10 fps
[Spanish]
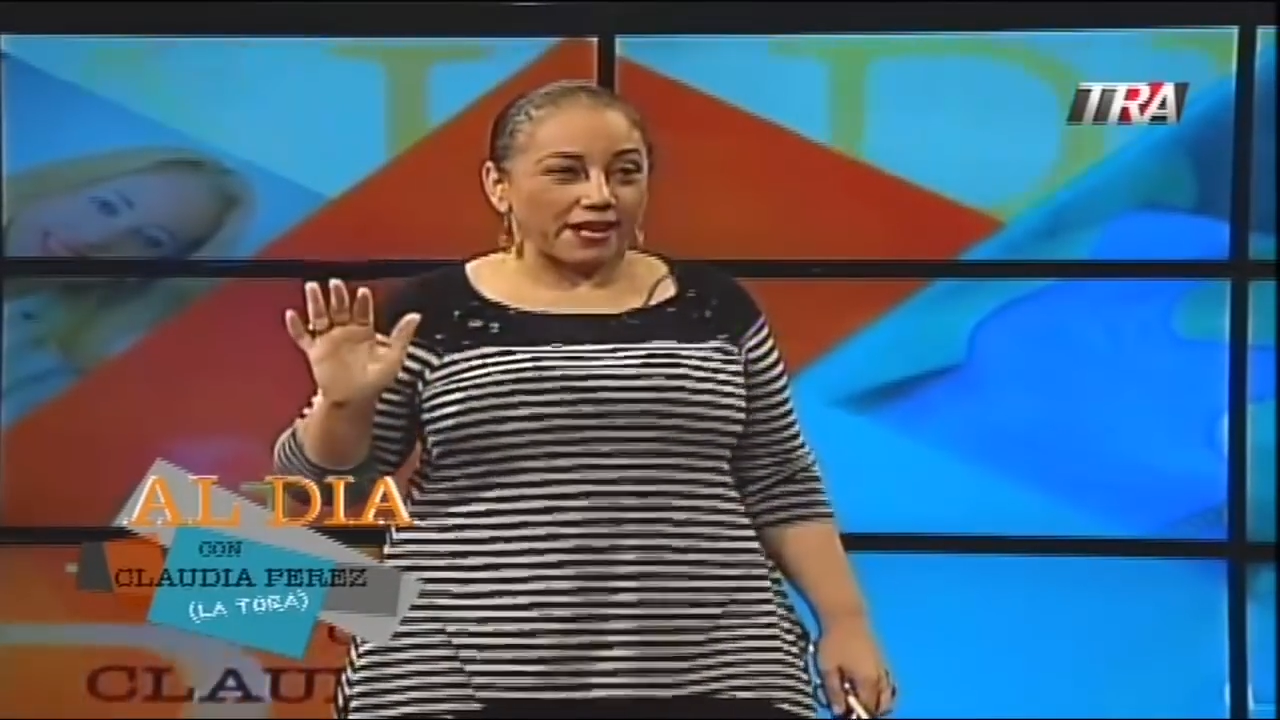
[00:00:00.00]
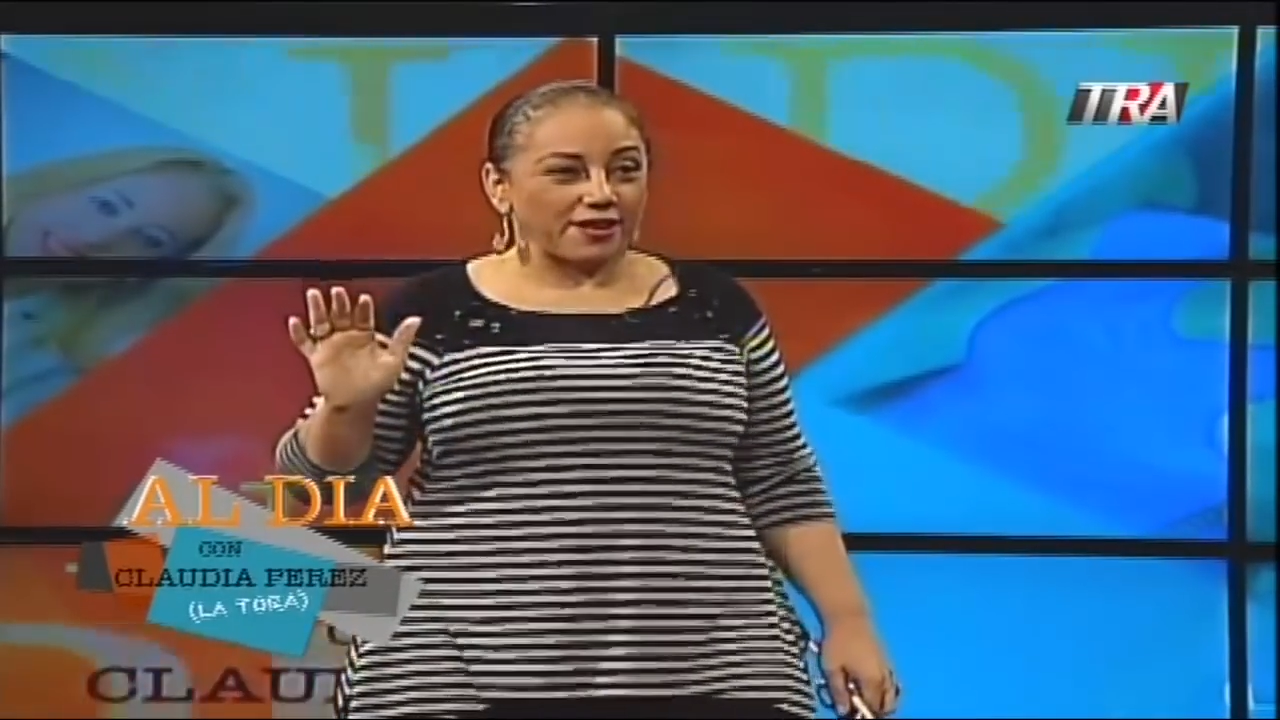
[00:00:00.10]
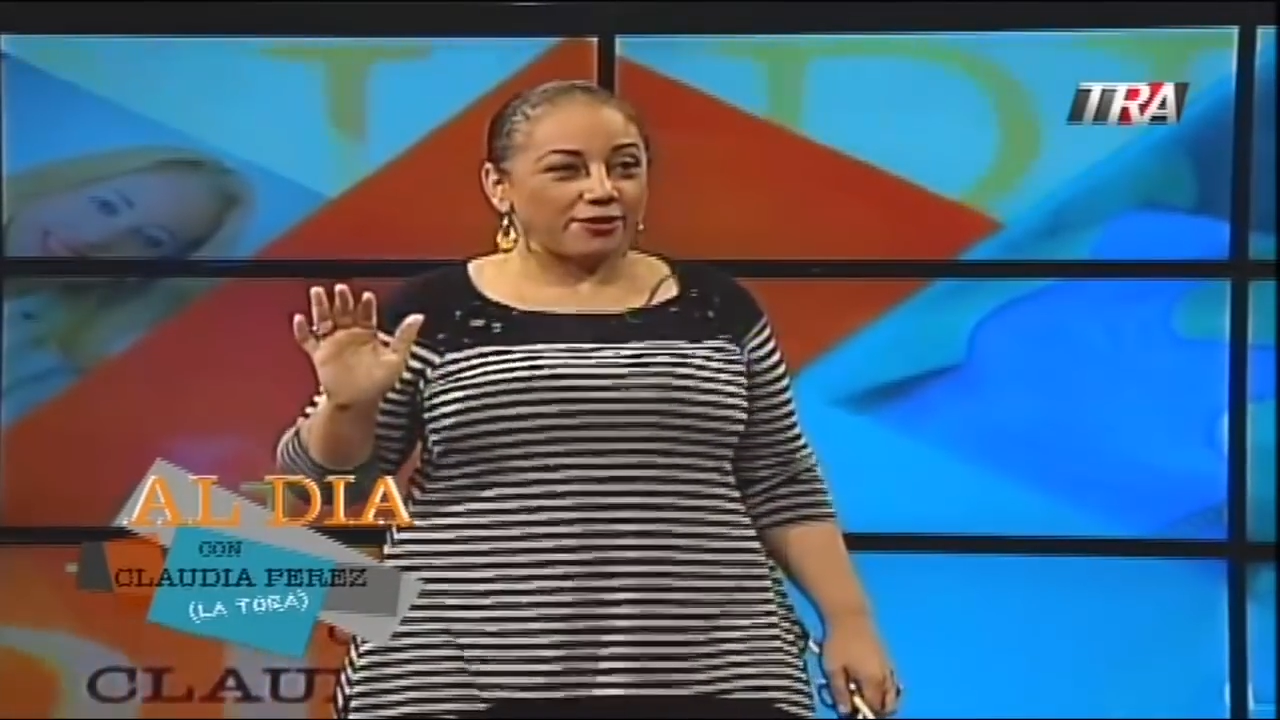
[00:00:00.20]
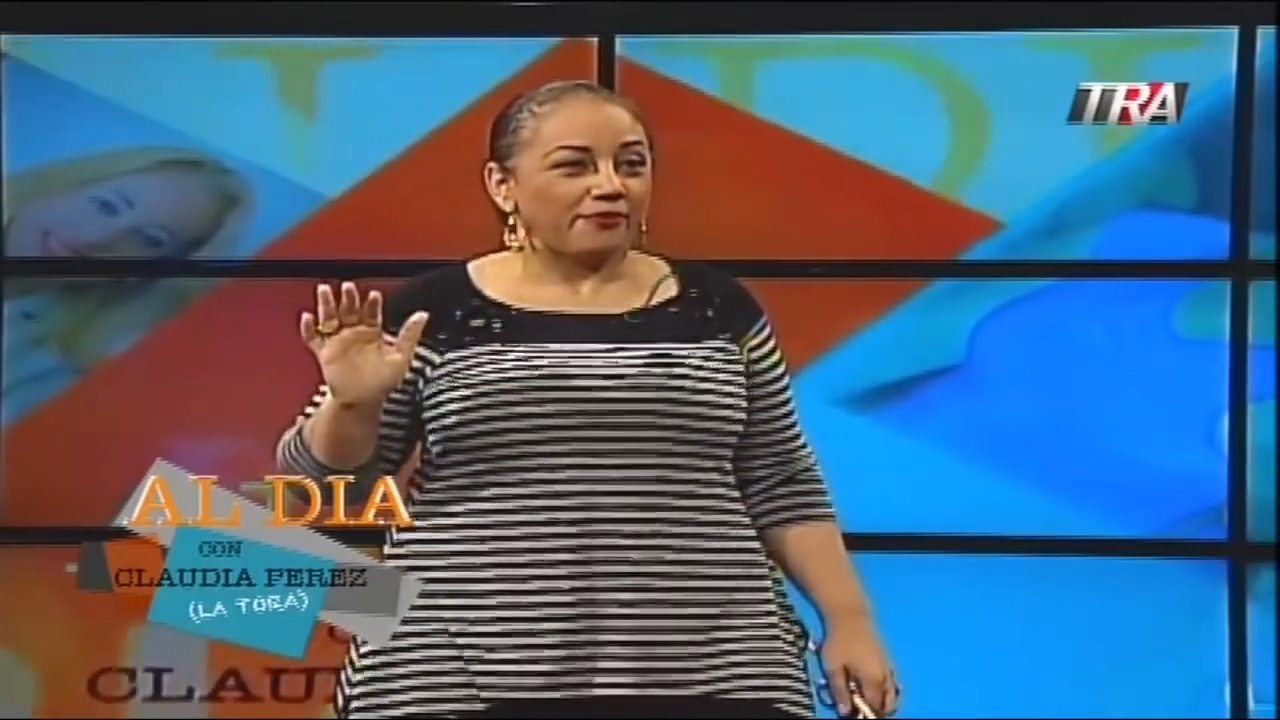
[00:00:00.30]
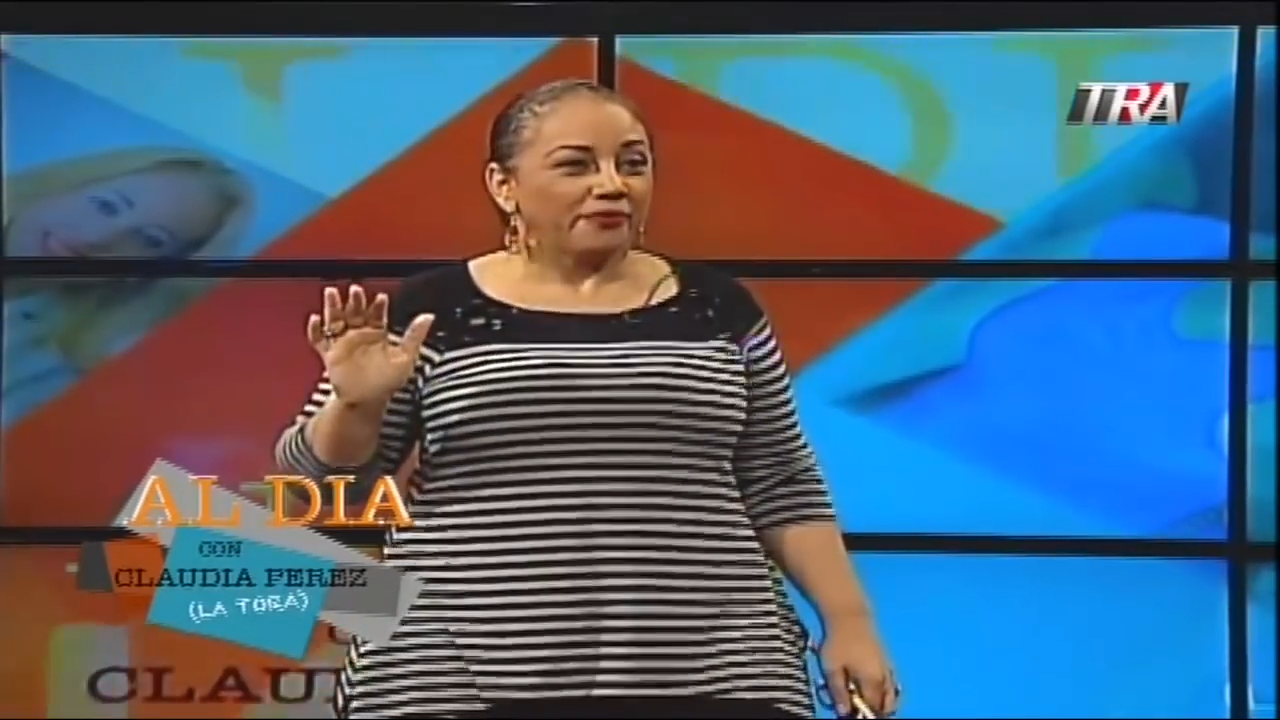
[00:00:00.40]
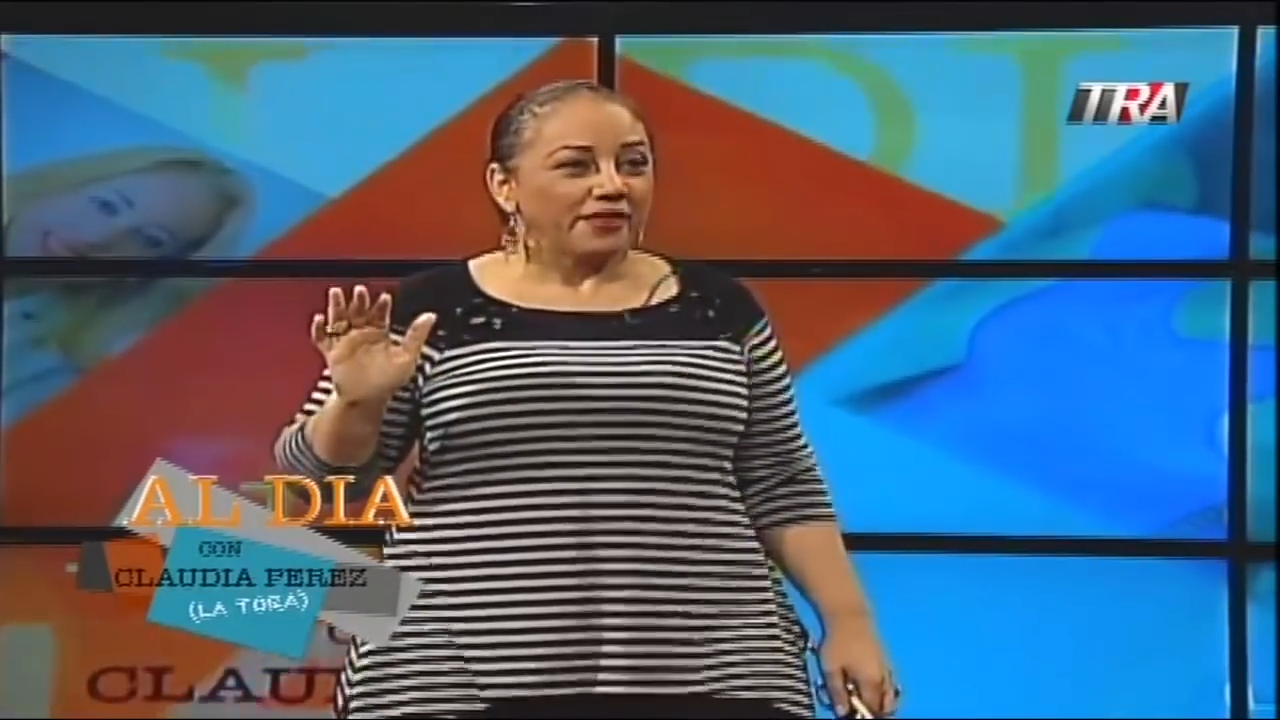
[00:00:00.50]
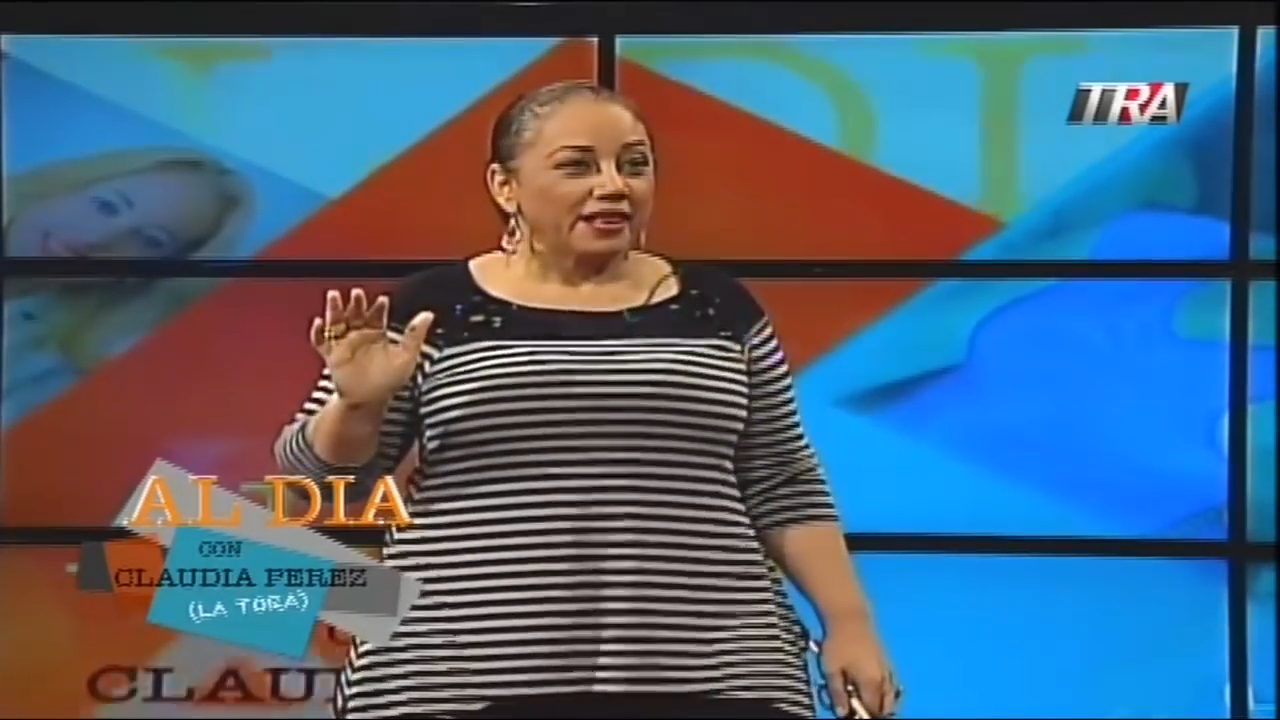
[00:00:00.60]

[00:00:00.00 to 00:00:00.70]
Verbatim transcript: parido.